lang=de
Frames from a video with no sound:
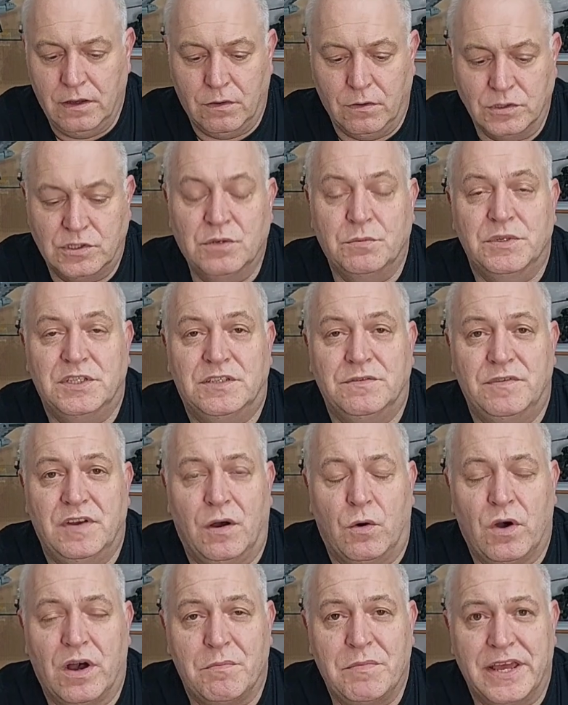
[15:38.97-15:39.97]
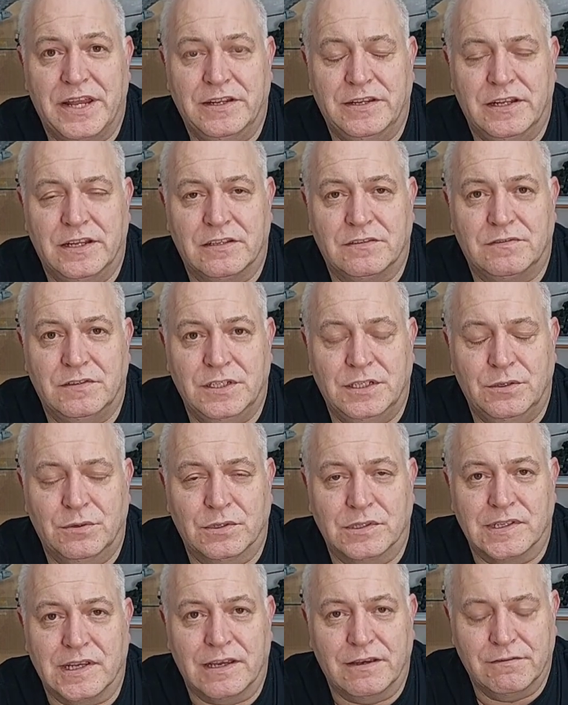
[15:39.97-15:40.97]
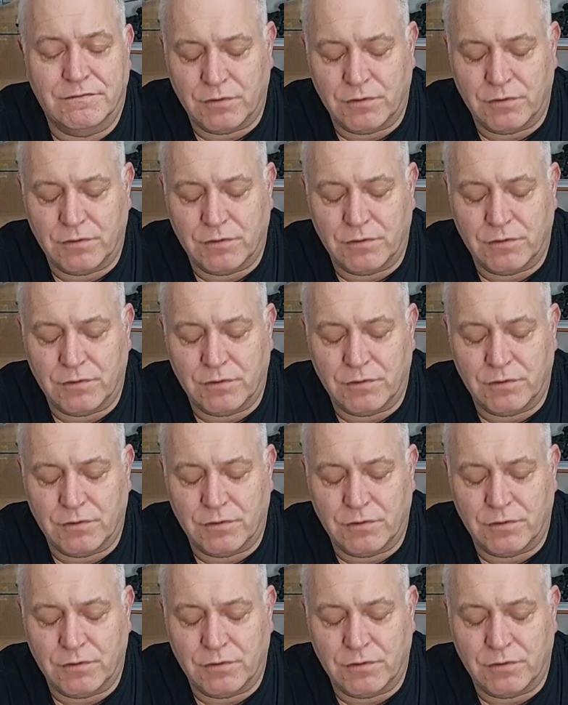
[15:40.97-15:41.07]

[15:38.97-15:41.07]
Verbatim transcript: Und somit sind wir auch am Ende des Videos.